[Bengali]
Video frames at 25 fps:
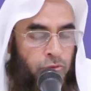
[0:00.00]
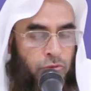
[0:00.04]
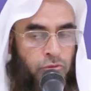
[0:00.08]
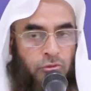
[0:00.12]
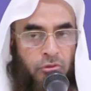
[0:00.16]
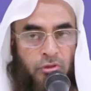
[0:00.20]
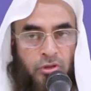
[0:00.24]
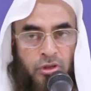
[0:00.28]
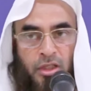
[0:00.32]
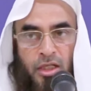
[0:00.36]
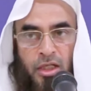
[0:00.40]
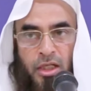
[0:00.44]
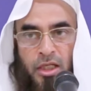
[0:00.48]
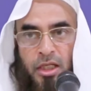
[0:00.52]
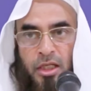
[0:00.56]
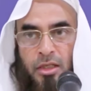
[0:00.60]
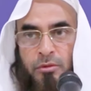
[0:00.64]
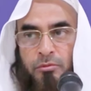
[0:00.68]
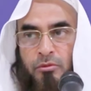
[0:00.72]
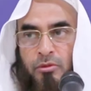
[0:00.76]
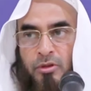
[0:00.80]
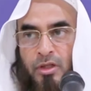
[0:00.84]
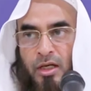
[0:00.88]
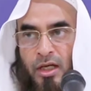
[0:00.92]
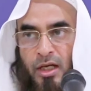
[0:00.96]
দুনিয়ায়
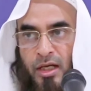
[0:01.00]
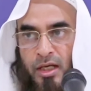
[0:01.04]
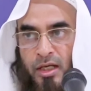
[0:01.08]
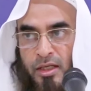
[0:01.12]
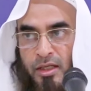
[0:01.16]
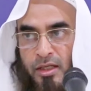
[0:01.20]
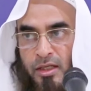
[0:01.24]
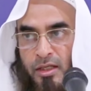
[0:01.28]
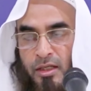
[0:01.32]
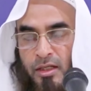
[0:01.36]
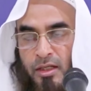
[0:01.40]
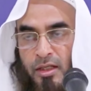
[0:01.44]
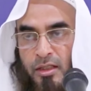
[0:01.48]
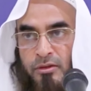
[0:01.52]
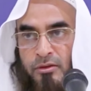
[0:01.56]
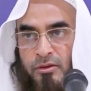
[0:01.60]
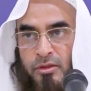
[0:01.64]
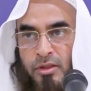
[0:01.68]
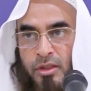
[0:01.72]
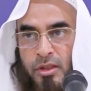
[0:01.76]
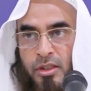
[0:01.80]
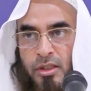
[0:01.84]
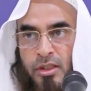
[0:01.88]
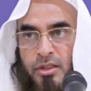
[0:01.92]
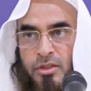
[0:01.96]
এবং
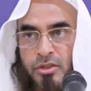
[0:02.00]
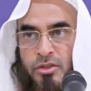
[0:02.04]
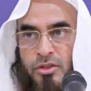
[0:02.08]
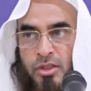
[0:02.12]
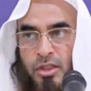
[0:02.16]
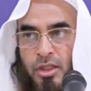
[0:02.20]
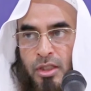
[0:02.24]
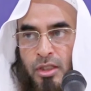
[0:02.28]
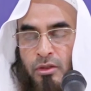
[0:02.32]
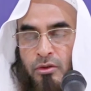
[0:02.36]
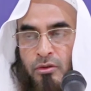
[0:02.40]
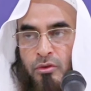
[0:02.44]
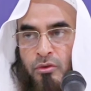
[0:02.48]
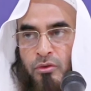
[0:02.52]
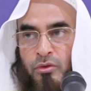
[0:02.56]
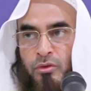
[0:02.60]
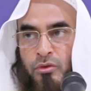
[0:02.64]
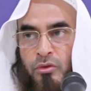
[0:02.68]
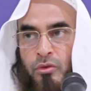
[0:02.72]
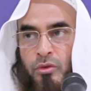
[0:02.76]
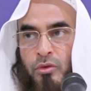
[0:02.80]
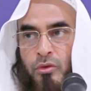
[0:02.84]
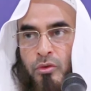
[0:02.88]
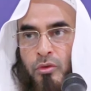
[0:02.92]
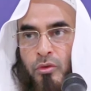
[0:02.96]
আখেরাতের যে
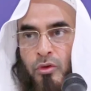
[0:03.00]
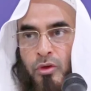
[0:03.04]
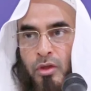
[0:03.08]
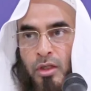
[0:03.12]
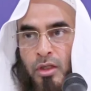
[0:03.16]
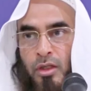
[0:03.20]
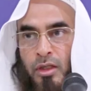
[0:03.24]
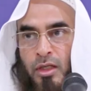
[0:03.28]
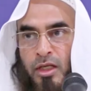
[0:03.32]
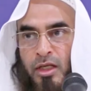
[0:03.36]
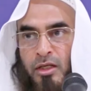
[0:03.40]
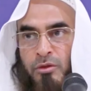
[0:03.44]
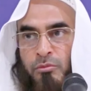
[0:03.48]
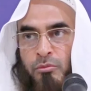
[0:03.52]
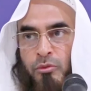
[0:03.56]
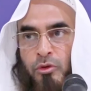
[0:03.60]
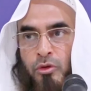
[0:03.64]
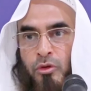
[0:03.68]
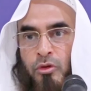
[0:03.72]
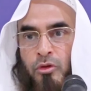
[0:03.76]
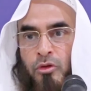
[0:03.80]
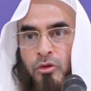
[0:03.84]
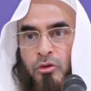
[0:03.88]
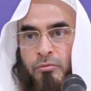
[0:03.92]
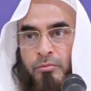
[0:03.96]
কোনো
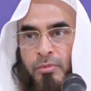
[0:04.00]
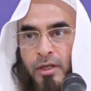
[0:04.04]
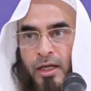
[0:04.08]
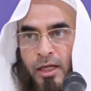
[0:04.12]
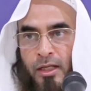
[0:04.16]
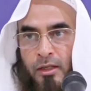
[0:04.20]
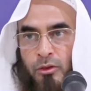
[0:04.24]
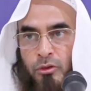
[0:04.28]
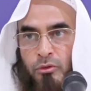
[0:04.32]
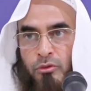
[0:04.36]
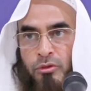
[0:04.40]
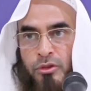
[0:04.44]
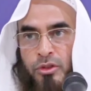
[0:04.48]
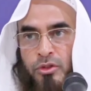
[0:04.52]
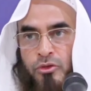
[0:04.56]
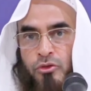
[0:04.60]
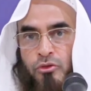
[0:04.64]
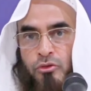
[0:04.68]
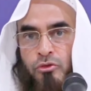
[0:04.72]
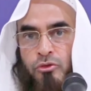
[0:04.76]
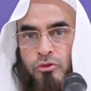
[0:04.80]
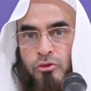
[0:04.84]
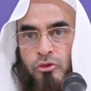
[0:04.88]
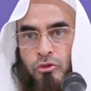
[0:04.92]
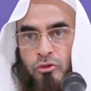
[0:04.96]
কল্যাণমূলক ভালো
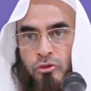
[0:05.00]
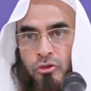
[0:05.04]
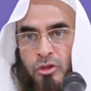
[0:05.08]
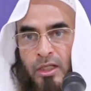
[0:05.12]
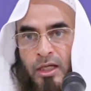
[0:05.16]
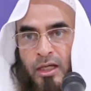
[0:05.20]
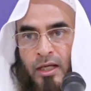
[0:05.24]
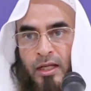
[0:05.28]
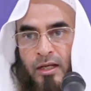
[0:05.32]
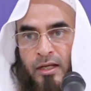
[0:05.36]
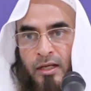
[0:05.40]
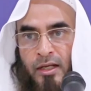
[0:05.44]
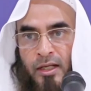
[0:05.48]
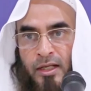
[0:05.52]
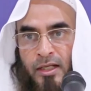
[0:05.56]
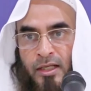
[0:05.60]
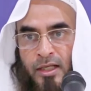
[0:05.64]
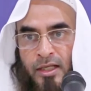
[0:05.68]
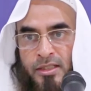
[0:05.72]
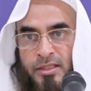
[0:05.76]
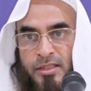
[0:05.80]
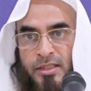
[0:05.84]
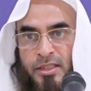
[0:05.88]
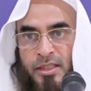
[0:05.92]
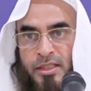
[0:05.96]
কিছু যদি আল্লাহর
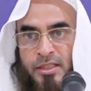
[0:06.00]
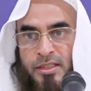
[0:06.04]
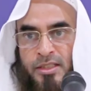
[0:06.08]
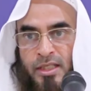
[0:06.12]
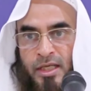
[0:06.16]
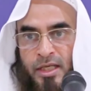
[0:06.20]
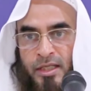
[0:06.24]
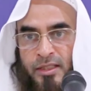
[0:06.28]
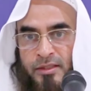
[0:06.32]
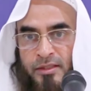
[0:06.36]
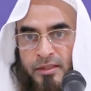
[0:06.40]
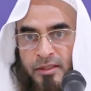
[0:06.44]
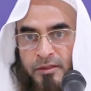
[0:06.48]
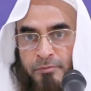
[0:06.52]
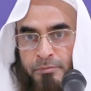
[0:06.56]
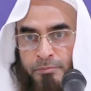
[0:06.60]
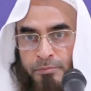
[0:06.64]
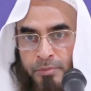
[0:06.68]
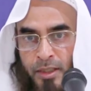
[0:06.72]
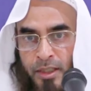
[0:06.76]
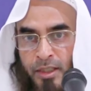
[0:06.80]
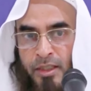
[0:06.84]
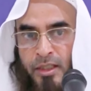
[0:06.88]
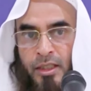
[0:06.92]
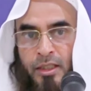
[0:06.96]
কাছে চাইতে
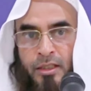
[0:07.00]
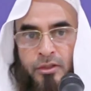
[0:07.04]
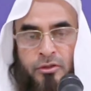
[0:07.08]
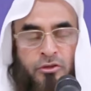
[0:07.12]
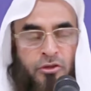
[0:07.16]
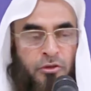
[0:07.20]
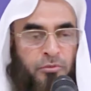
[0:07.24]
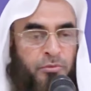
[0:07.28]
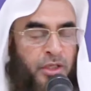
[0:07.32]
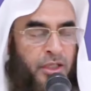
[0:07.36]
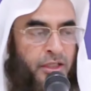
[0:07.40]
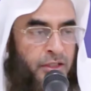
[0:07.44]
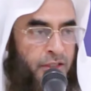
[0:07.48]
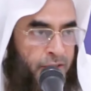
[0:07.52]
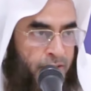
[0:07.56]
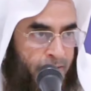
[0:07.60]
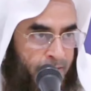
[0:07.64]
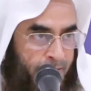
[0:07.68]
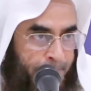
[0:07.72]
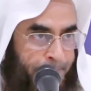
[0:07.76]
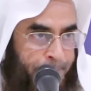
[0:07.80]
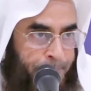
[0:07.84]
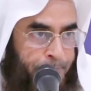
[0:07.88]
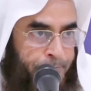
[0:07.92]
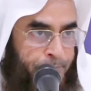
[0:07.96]
পারে এই
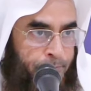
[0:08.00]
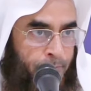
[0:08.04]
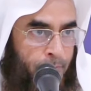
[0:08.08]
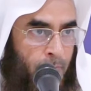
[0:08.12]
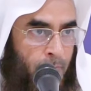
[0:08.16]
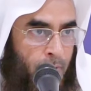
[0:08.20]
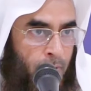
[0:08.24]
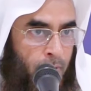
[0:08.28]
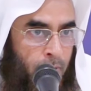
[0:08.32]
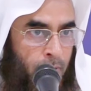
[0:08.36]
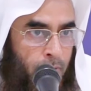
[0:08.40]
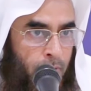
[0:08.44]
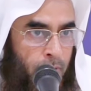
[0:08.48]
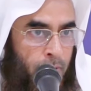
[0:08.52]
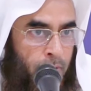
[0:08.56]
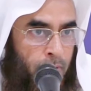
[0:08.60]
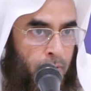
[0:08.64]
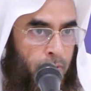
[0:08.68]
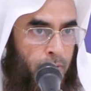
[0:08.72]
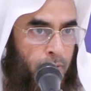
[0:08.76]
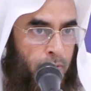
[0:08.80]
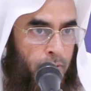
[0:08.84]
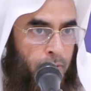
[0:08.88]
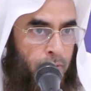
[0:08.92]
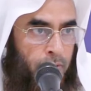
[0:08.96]
সময়টিতে
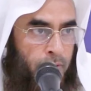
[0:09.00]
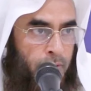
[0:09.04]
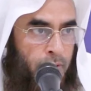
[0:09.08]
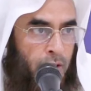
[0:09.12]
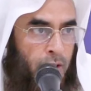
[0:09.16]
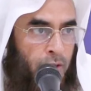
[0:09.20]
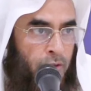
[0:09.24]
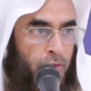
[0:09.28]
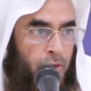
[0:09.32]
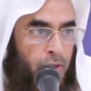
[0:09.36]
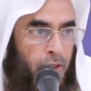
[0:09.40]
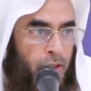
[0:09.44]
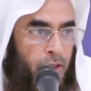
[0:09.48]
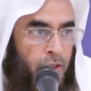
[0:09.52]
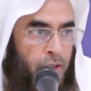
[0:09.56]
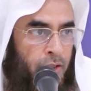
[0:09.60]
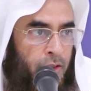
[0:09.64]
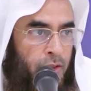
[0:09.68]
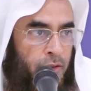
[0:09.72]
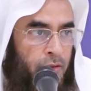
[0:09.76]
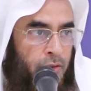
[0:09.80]
তাহলে